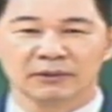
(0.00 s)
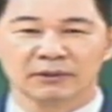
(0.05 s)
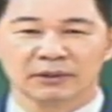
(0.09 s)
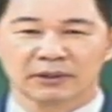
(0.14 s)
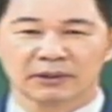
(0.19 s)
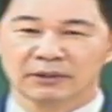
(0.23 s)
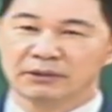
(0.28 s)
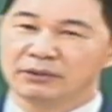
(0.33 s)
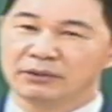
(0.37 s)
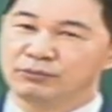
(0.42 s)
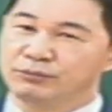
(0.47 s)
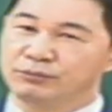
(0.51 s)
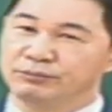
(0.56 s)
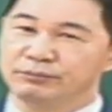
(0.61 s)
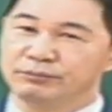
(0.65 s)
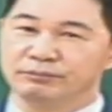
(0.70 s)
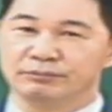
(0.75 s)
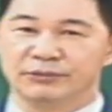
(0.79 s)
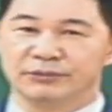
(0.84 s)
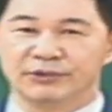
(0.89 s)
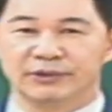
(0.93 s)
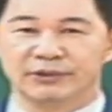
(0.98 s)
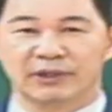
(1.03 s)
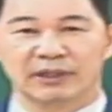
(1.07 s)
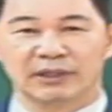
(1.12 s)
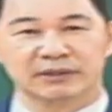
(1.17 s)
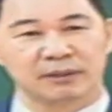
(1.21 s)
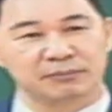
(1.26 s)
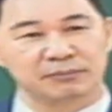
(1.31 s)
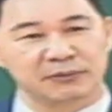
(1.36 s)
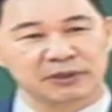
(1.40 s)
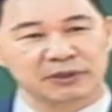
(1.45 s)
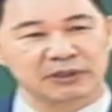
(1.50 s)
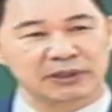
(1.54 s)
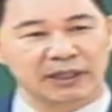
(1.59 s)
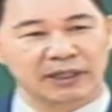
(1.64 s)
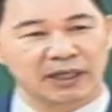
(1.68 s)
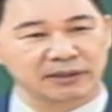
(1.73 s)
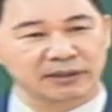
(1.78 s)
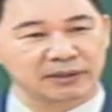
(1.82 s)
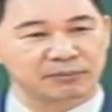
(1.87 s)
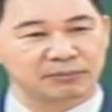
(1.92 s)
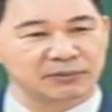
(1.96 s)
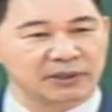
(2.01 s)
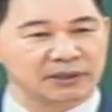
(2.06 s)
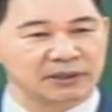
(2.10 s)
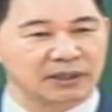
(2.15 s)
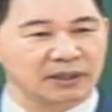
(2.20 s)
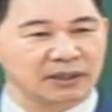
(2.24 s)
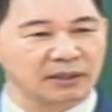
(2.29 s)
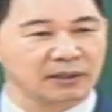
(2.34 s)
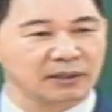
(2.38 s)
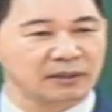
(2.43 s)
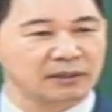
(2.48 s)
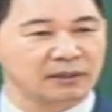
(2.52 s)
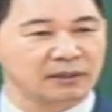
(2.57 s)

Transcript: 근데 뭐가 잘못되지? 내가 잘못됐나?